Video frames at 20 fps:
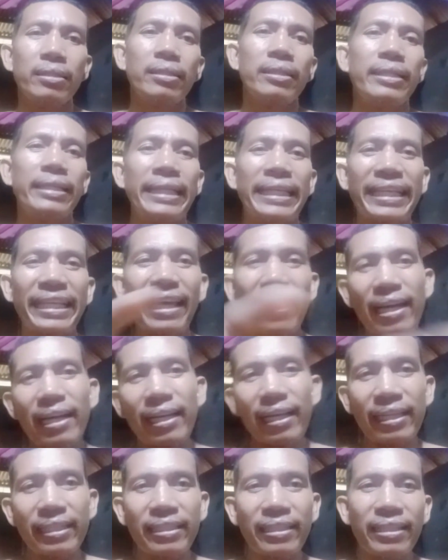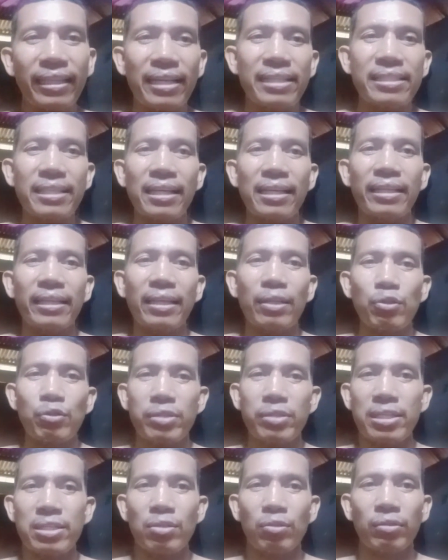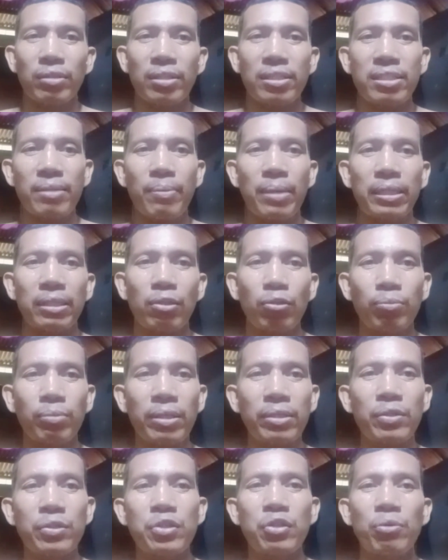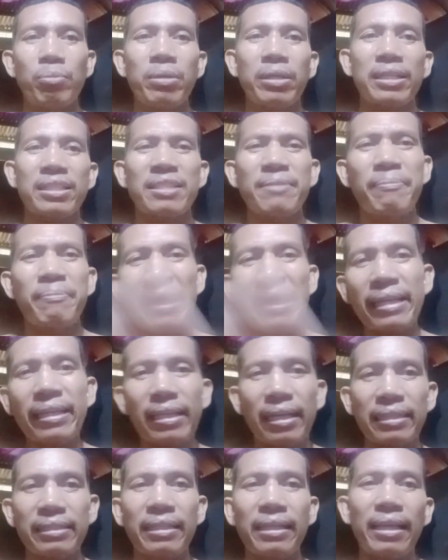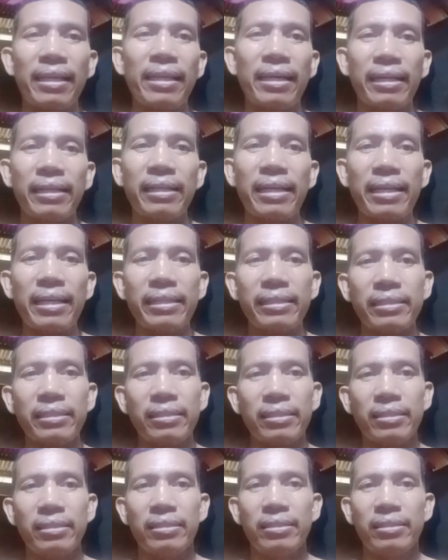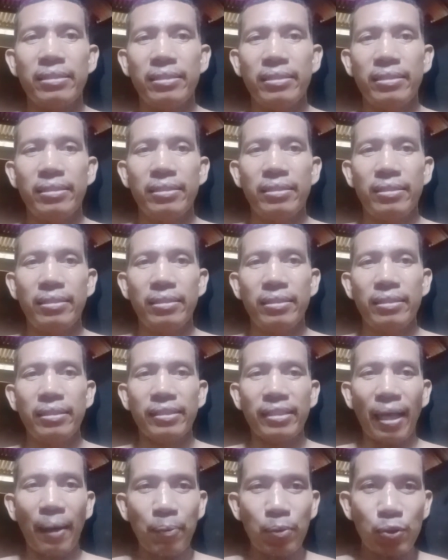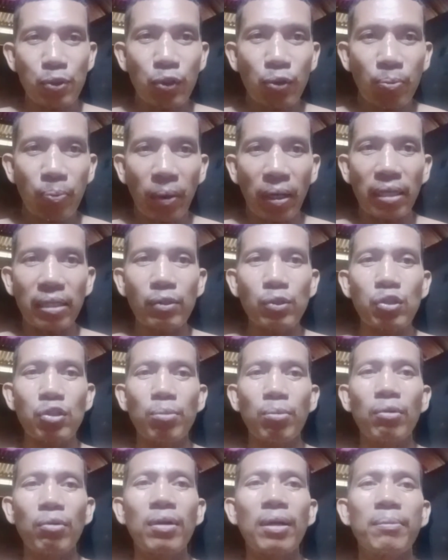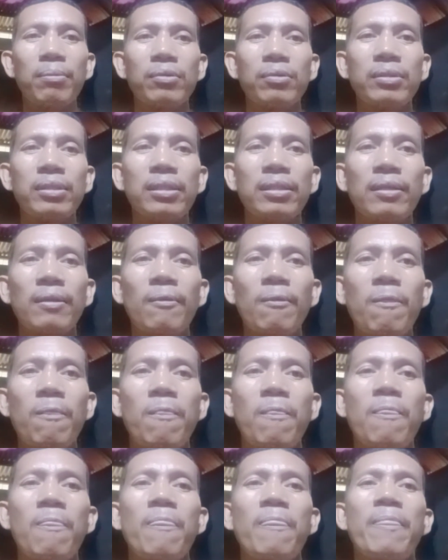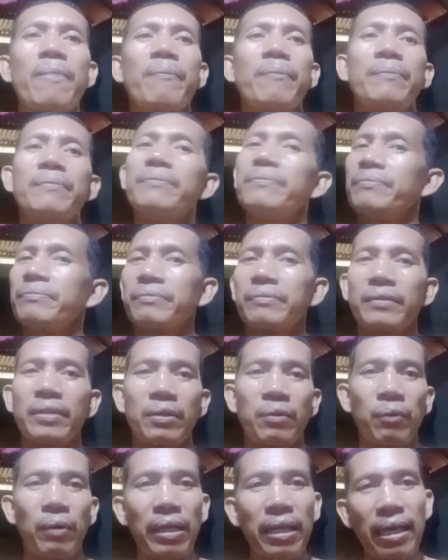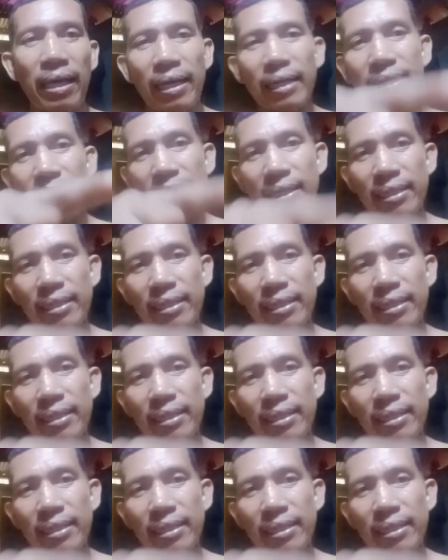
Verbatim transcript: Kaya nga hindi nakasali ngayong season 3 sa Battle of the YouTuber kasi mahinang nila lang nga eh. Tapos yun pa ang gusto mong hamunin. Wala ka.